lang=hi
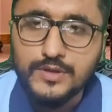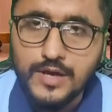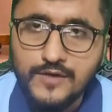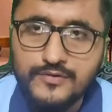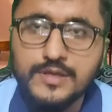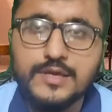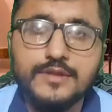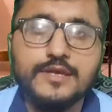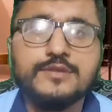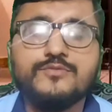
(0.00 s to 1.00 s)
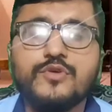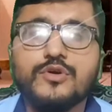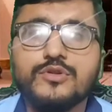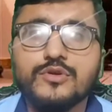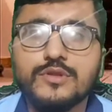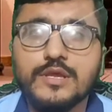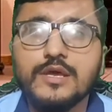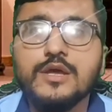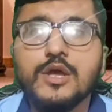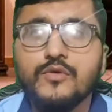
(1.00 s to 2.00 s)
काफ लीग के दस वोट जो
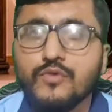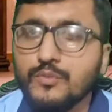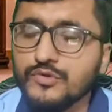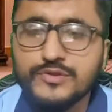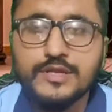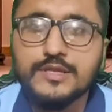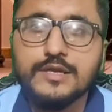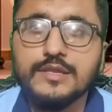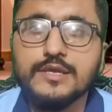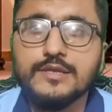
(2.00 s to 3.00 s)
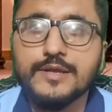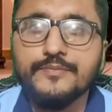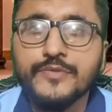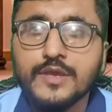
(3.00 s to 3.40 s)
थे वो मुस्रद कर दिए थे